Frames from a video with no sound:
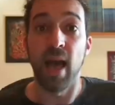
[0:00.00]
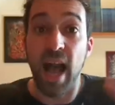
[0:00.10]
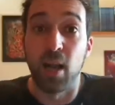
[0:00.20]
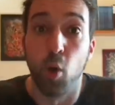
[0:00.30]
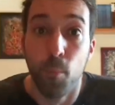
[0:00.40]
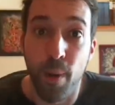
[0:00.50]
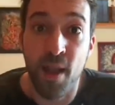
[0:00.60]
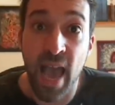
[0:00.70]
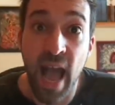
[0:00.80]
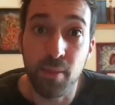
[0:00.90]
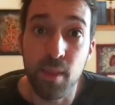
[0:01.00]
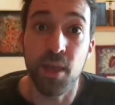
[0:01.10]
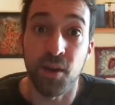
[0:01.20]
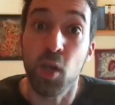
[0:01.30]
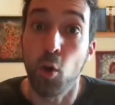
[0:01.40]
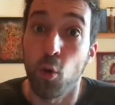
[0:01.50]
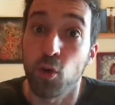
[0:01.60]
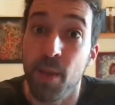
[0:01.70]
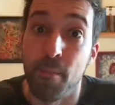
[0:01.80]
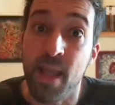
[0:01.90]
accompagnati
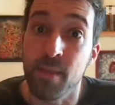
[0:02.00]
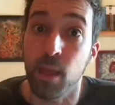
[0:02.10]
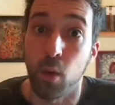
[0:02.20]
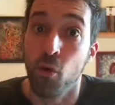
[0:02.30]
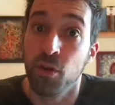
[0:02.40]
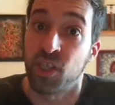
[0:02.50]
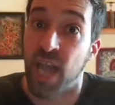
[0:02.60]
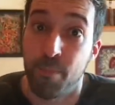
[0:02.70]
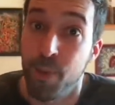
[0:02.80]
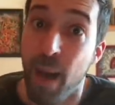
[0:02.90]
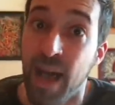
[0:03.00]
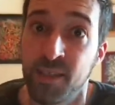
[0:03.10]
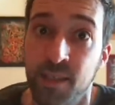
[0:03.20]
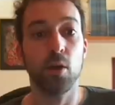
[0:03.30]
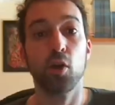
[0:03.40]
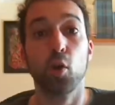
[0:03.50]
rigorosamente con scarpe basse,